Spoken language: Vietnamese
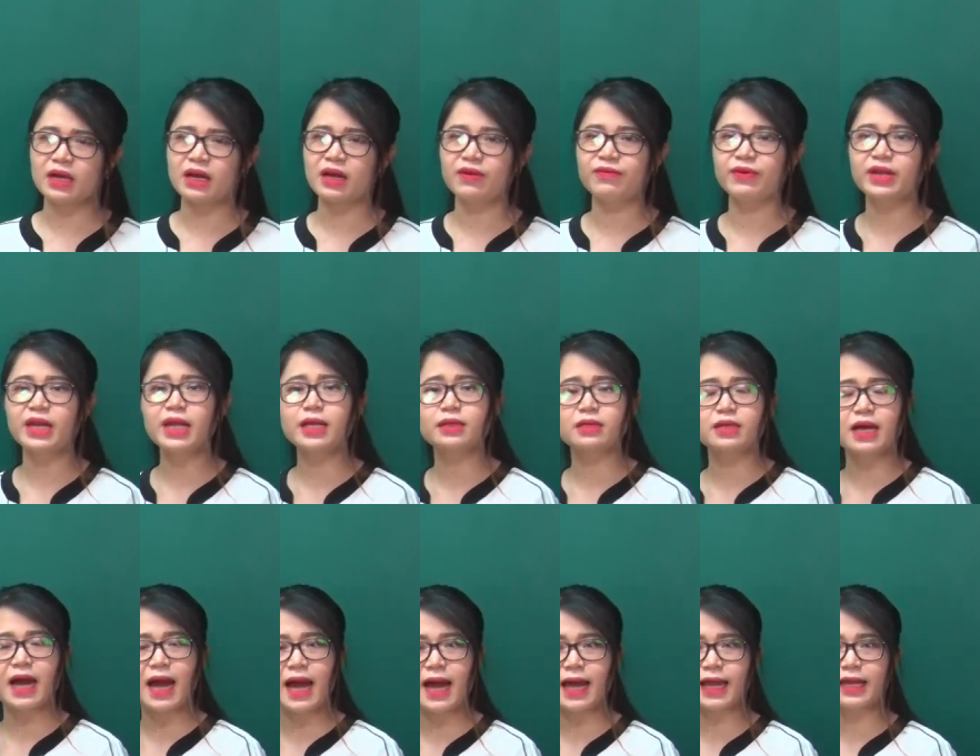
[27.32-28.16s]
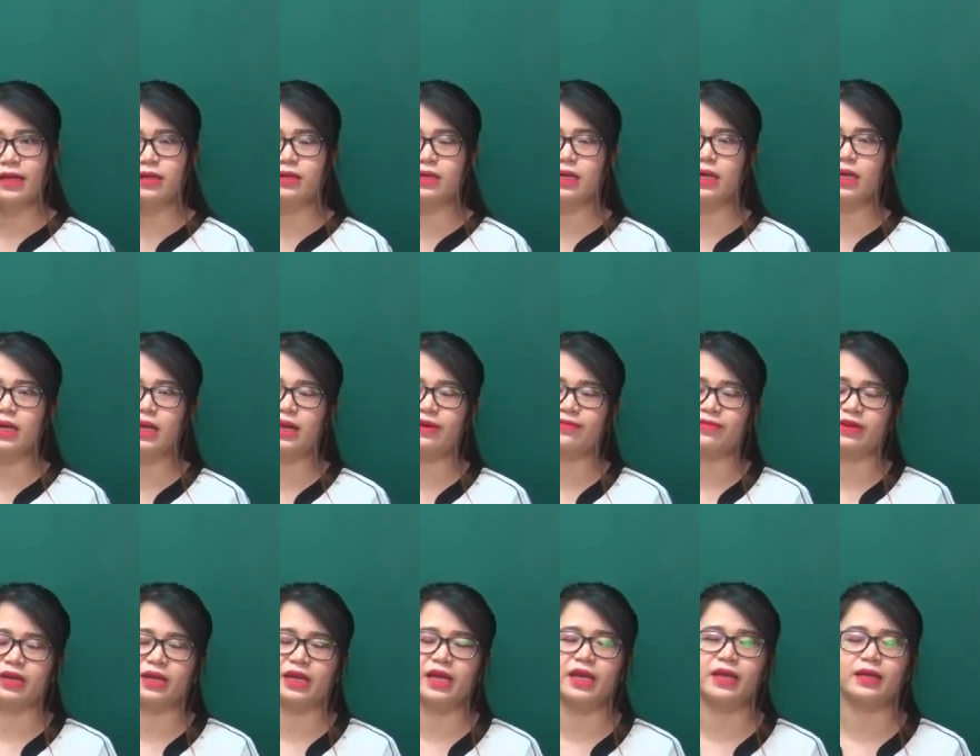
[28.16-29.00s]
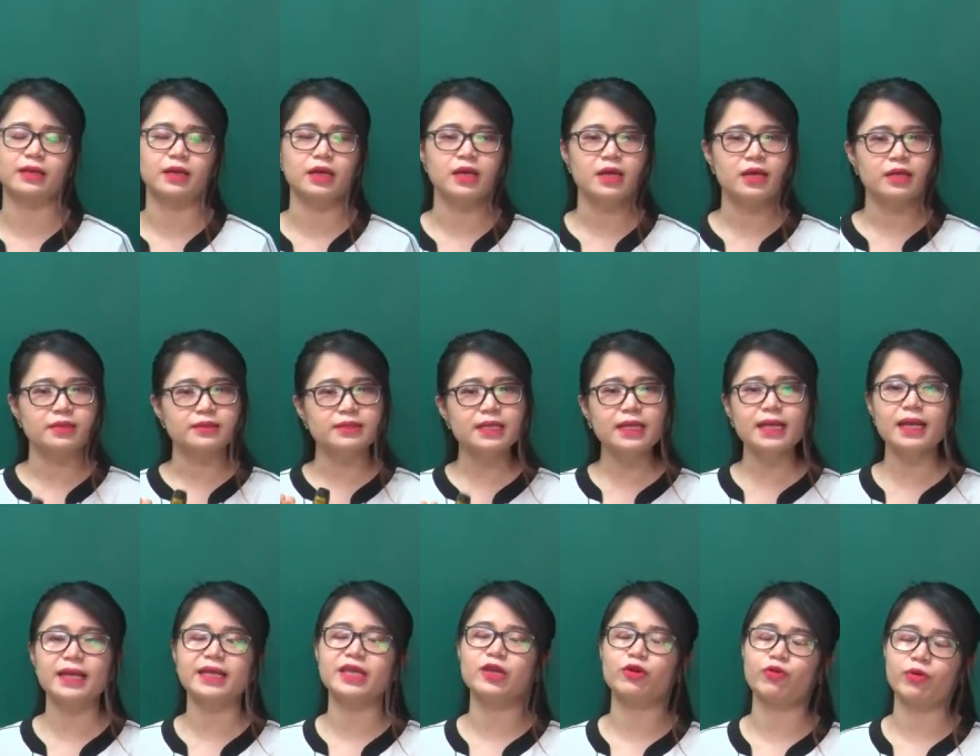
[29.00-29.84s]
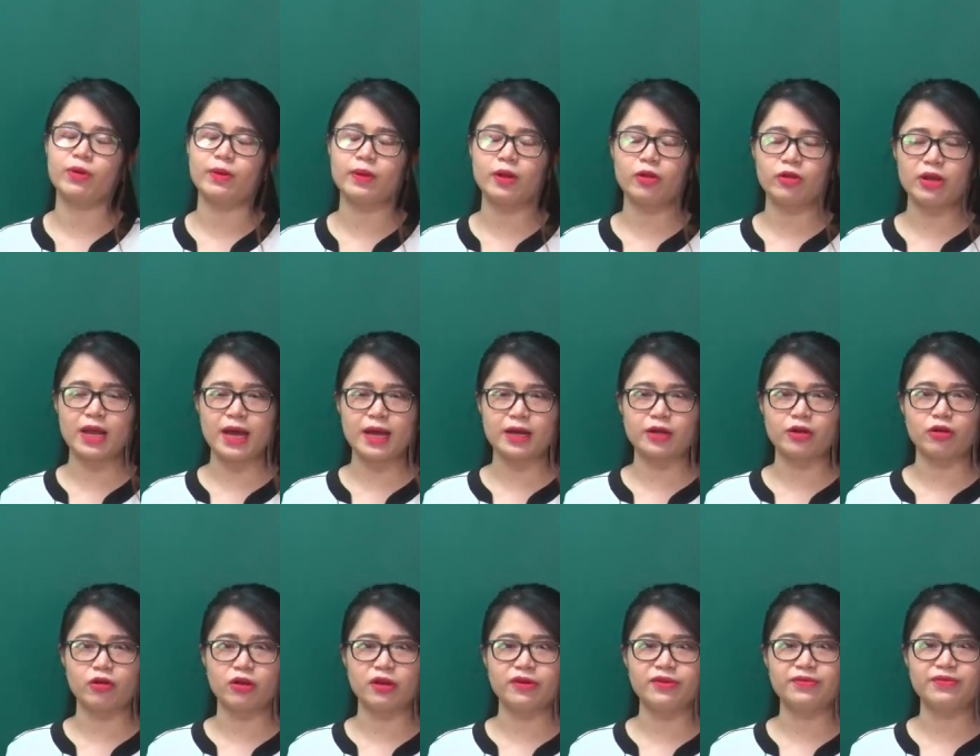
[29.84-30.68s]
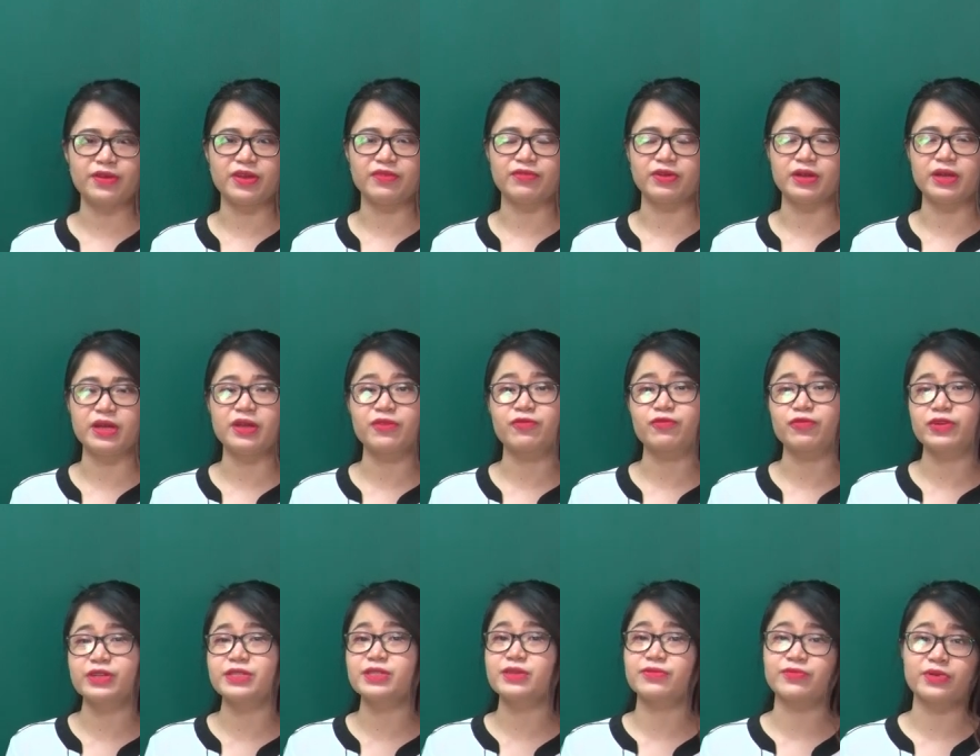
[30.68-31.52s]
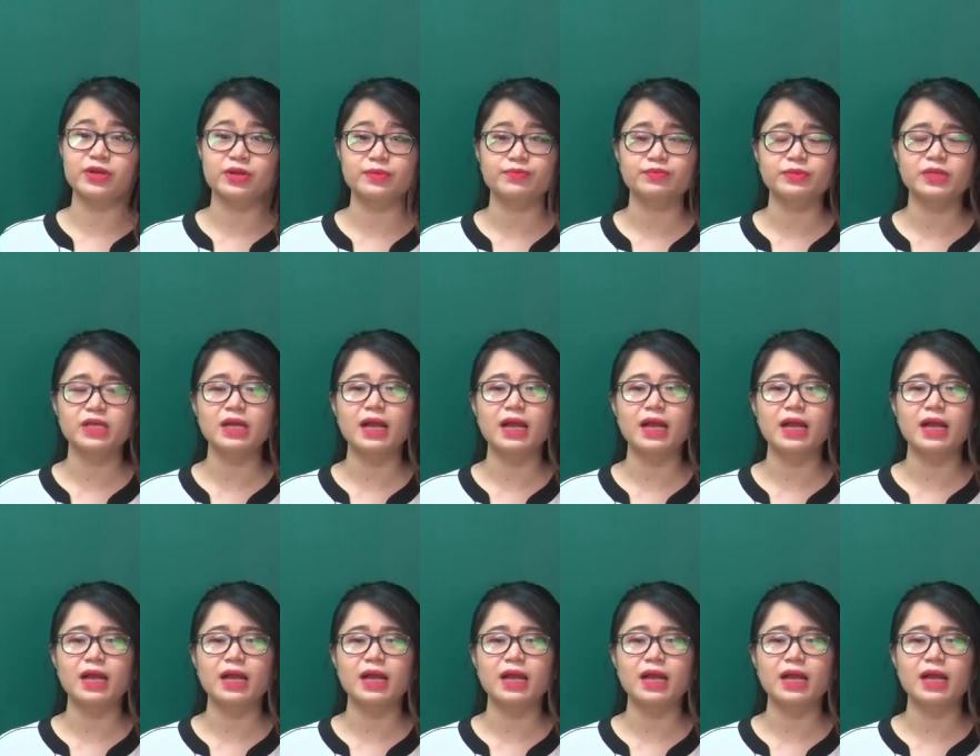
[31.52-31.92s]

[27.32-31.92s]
Và vấn đề thứ hai nữa là vấn đề rất là nhiều em lo lắng đó là về vấn đề phrasal verb,